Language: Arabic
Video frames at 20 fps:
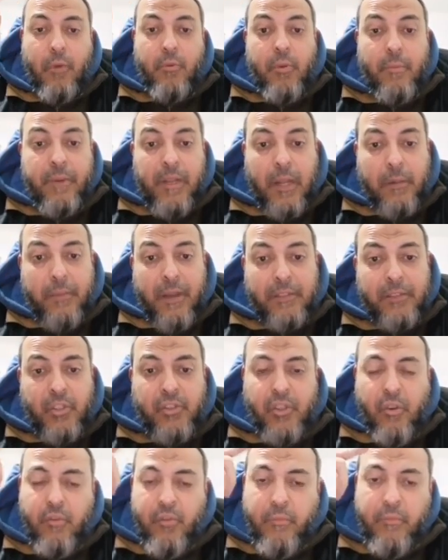او يوم ال
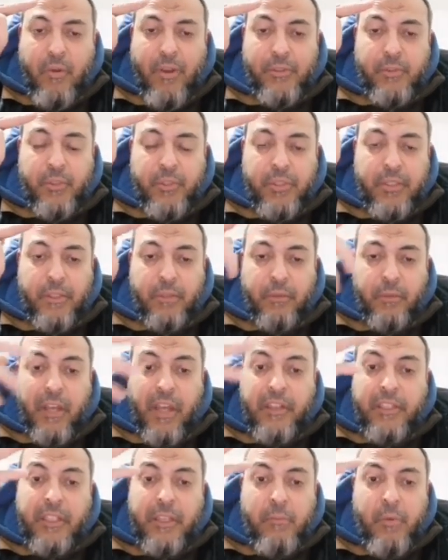14 او يوم ال 21
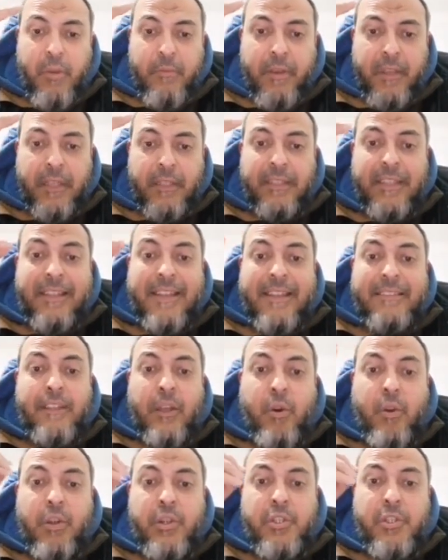والعقيقه مهمه جدا لها
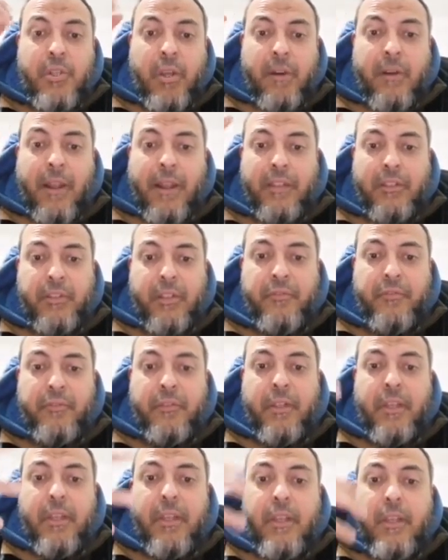تعق الشر عن
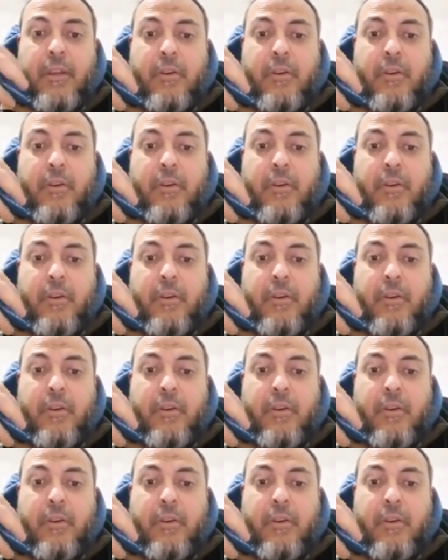الطفل